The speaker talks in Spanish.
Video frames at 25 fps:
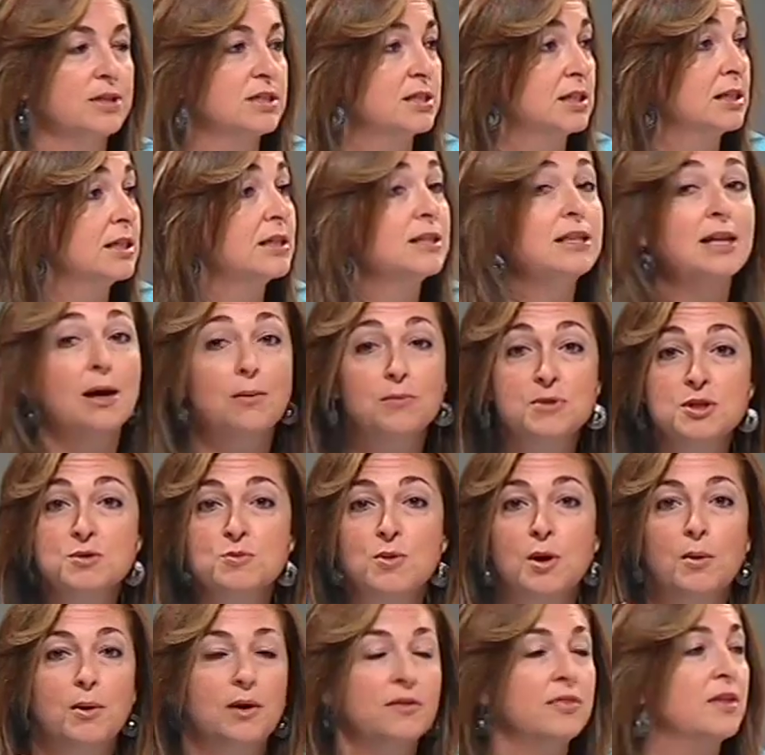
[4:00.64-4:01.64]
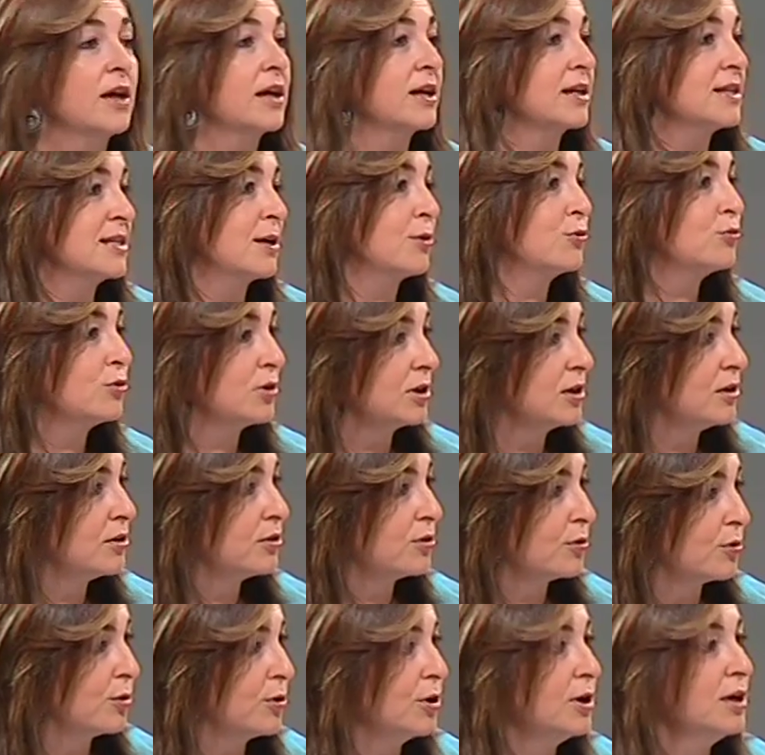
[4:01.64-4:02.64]
Bachelet, la misma banda que ya
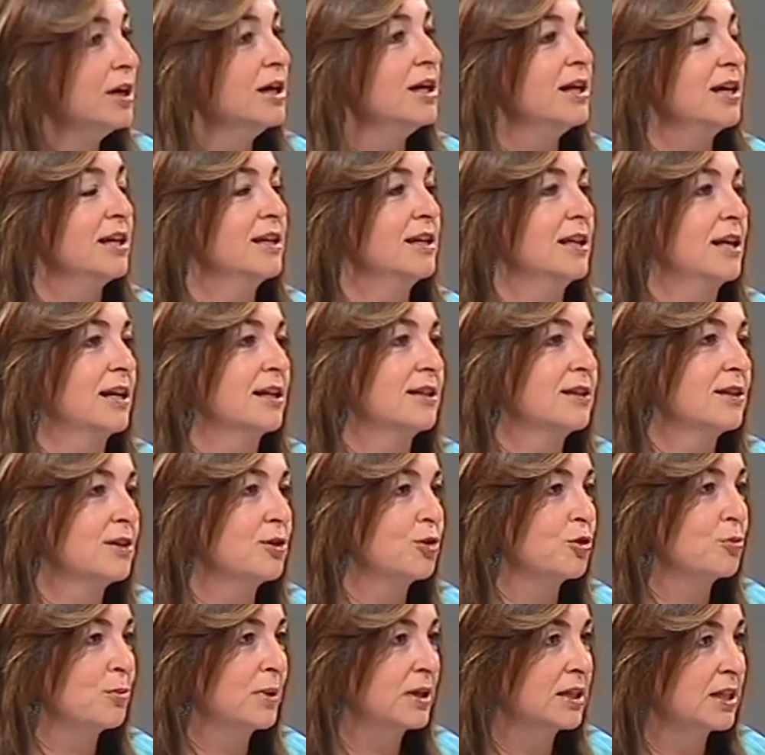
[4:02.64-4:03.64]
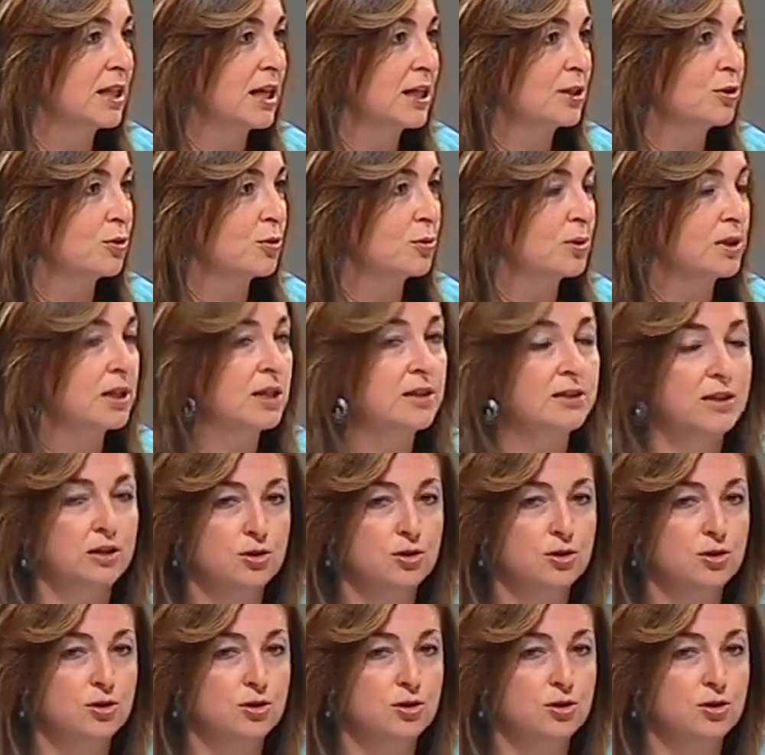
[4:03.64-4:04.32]
utilizó en el anterior mandato, ¿verdad?